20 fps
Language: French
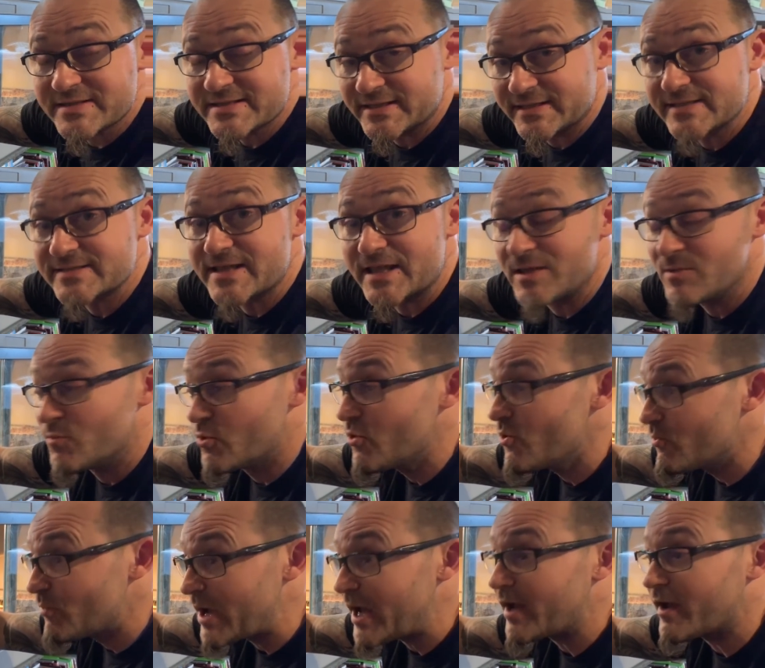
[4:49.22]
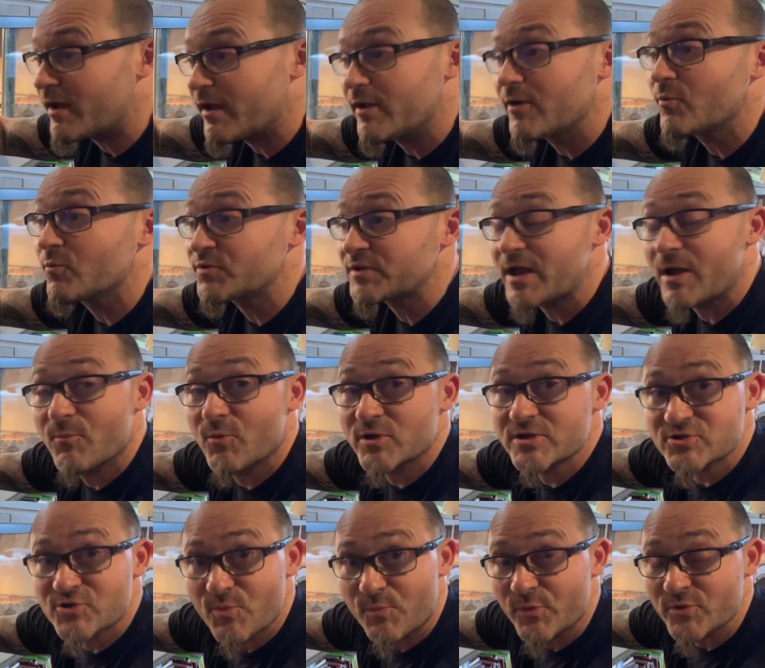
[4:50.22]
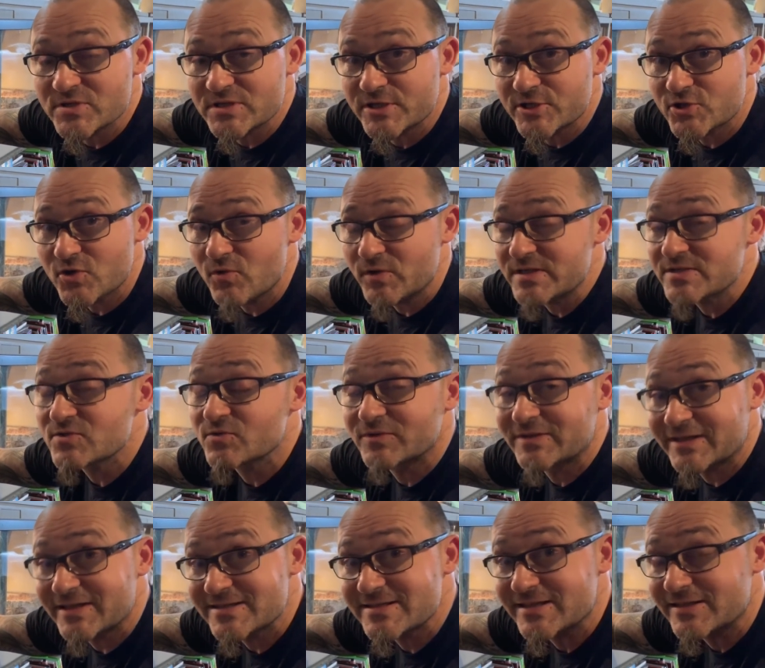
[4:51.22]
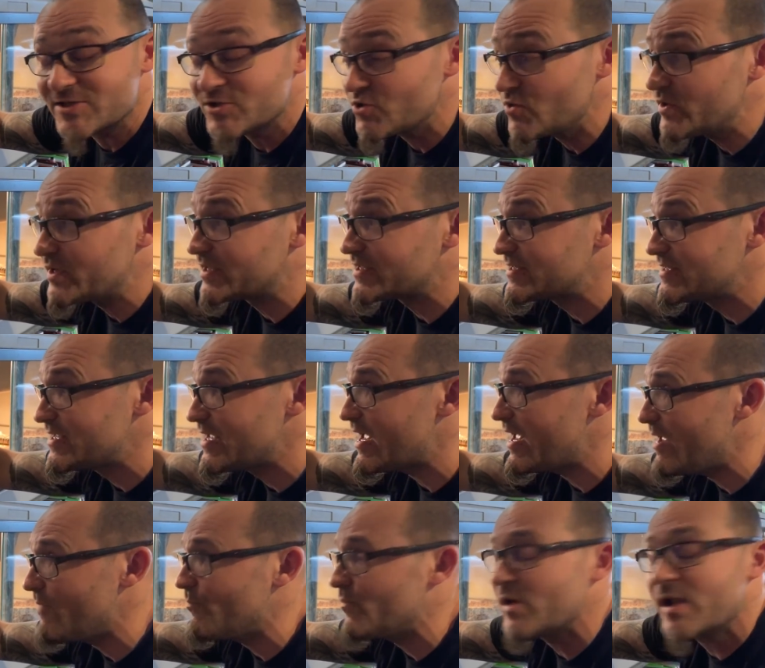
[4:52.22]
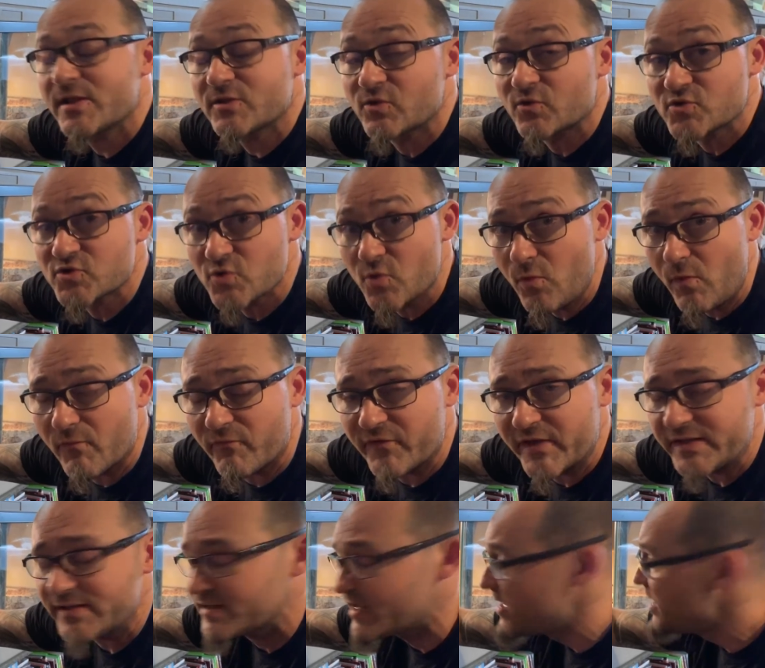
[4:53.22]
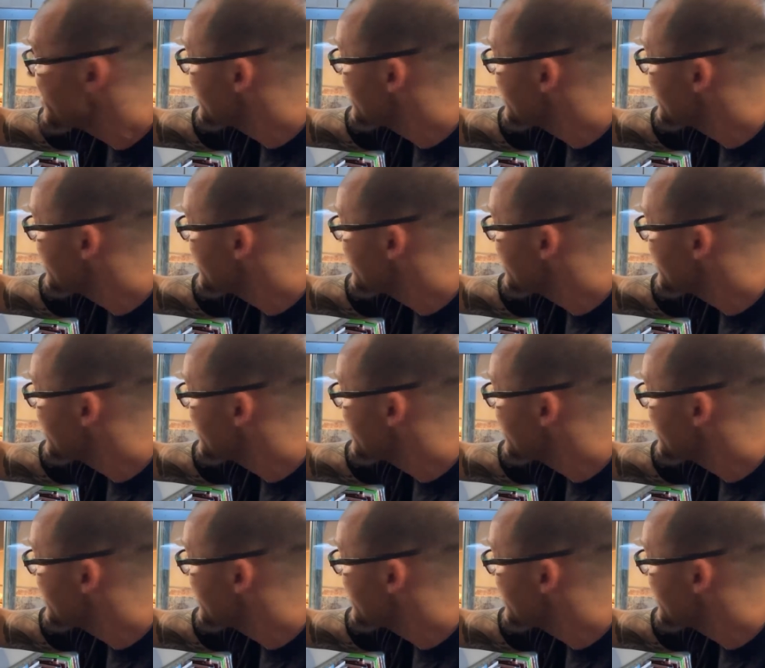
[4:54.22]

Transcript: c'est des animaux, bah, contrairement à ce que pensent les gens, qui sont très intelligents et qui aiment l'attention en fait